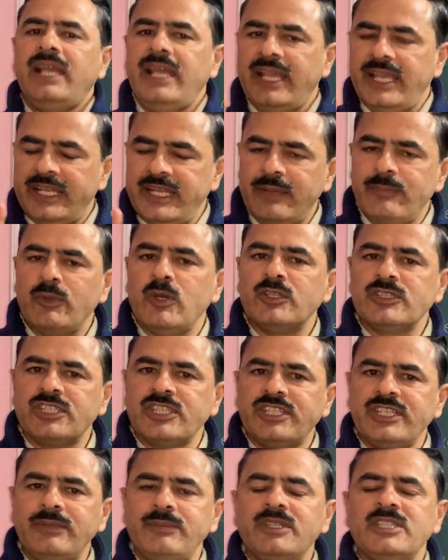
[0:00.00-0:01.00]
एन ए
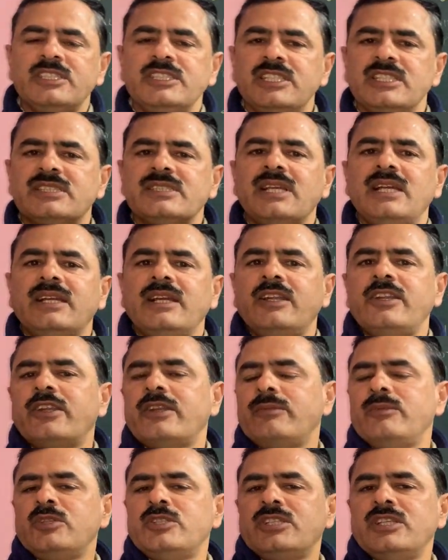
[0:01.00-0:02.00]
पॉजिटिव जिसका
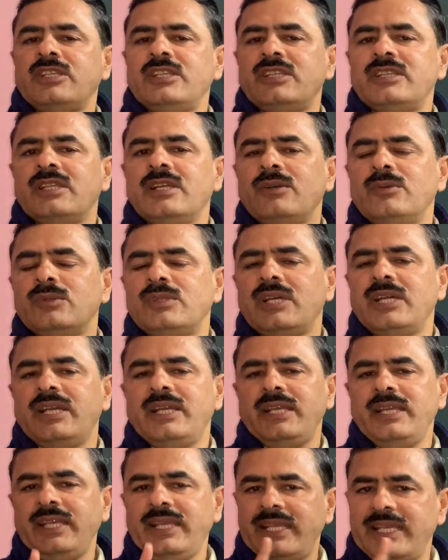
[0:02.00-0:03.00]
कंट्रीब्यूशन कितना होता
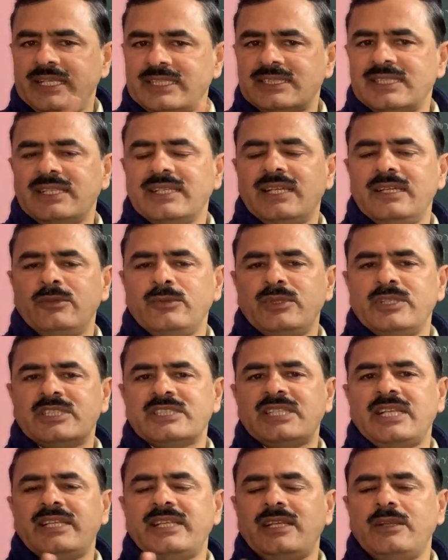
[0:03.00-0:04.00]
है एक सिंगल यूनिट
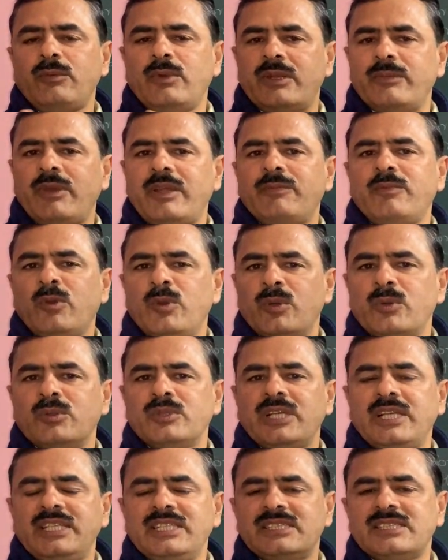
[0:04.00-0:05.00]
सेल के लिए वन बाई फोर
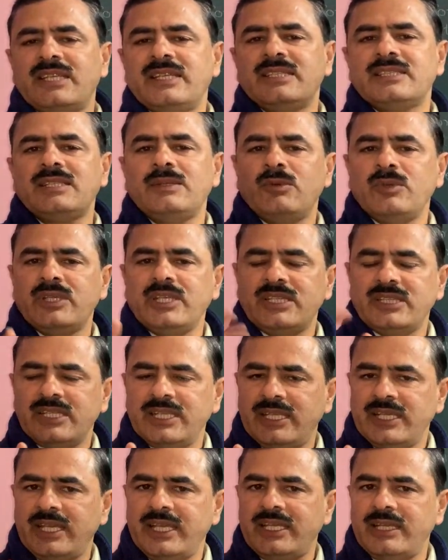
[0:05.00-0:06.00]
होता है इस तरह से वो
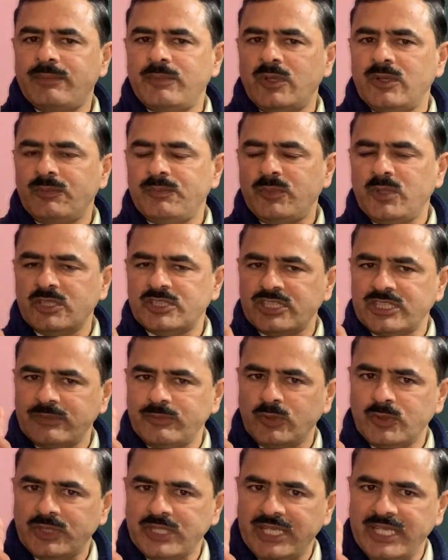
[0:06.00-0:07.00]
कितने एन ए
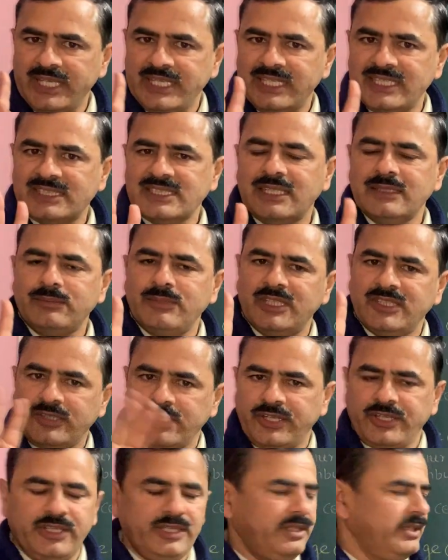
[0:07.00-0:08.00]
पॉजिटिव होते हैं एक के साथ में
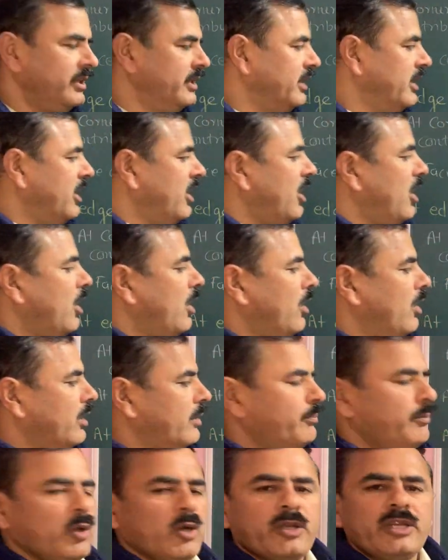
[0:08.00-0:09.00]
थ्री
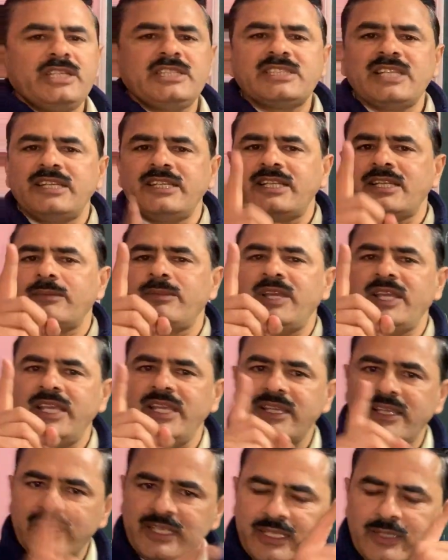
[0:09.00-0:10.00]
और बॉडी सेंटर में
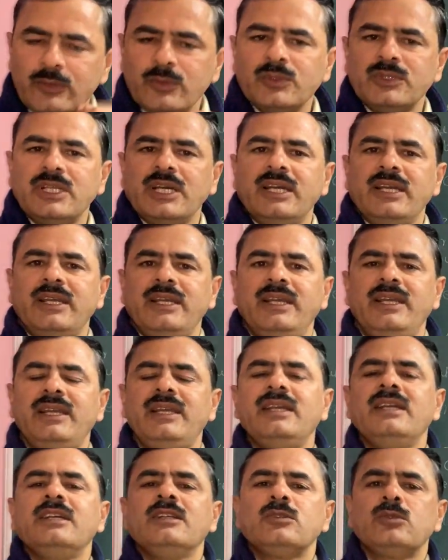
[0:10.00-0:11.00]
एक ही होता है
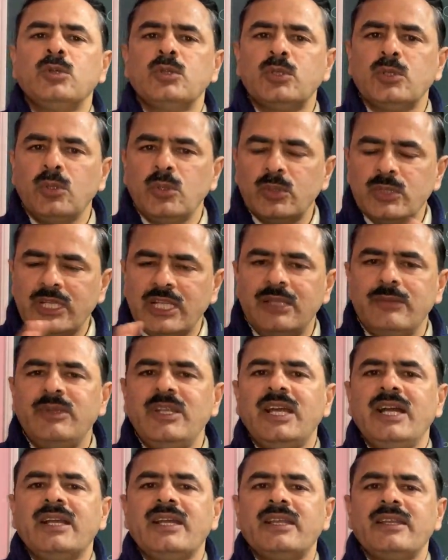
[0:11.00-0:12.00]
तो टोटल
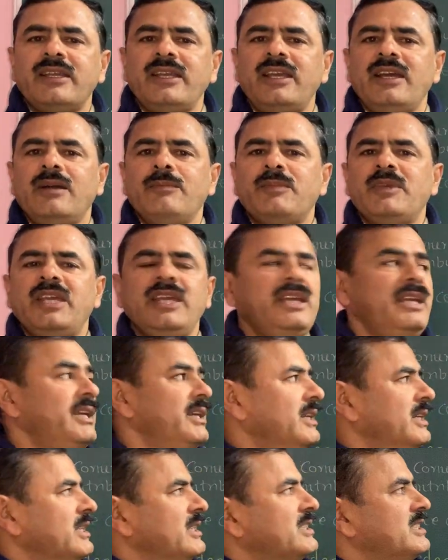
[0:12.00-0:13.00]
मिलाकर के आपके
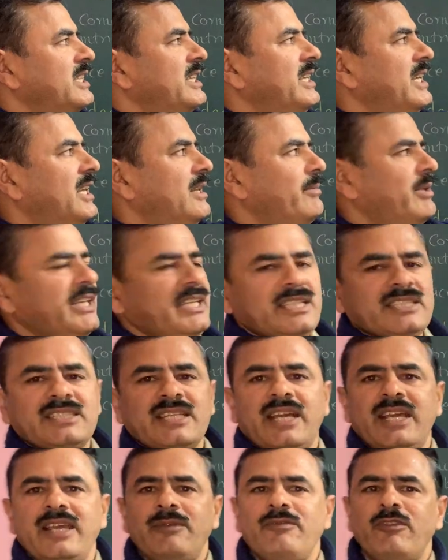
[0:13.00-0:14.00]
सी एल माइनस
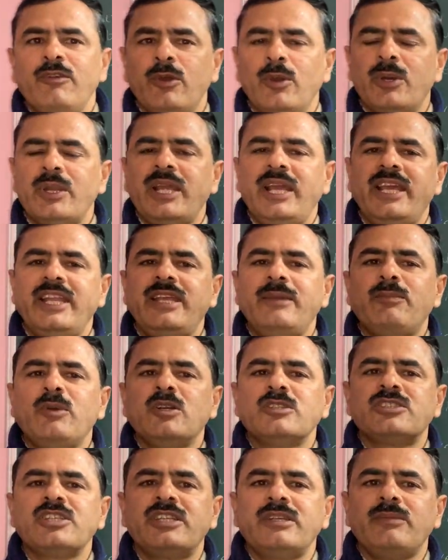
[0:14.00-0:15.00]
आए फोर एन ए
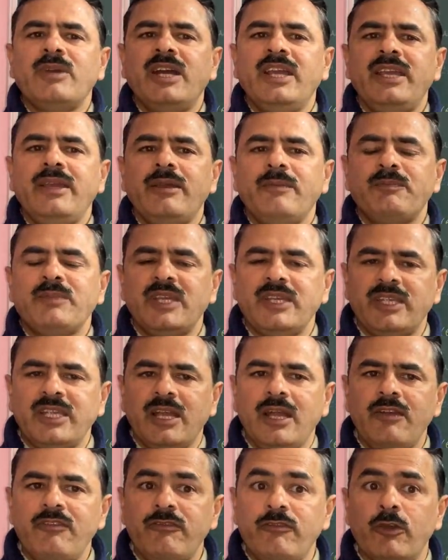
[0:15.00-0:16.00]
पॉजिटिव आए आपके क्या
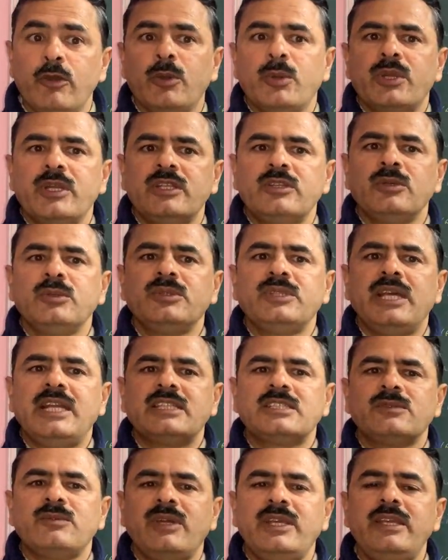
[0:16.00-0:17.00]
फोर तो दैट्स
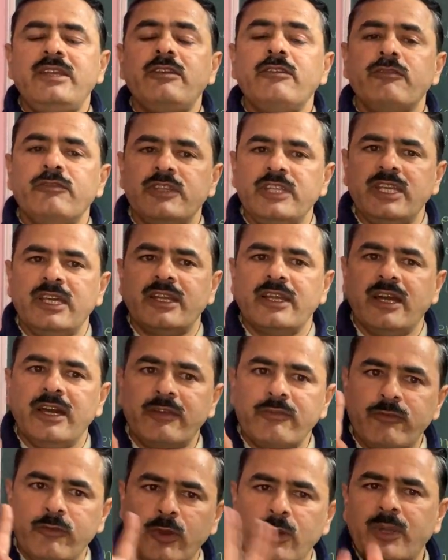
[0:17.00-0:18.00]
वाई दियर आर
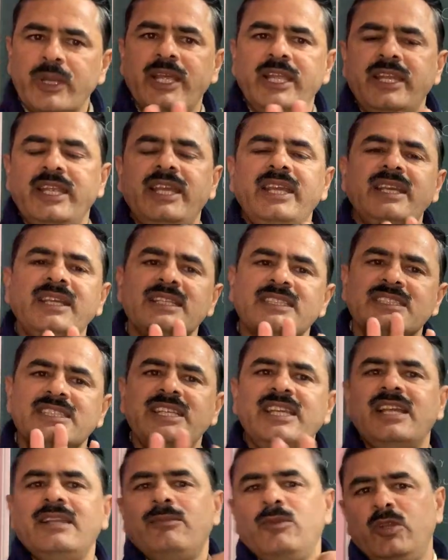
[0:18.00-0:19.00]
फोर एन ए सी
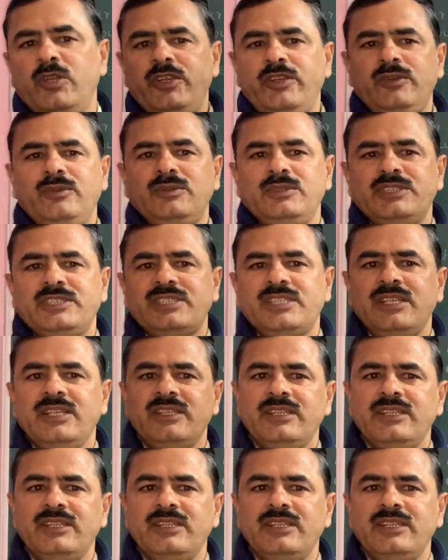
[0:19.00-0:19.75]
एल मॉलिक्यूल्स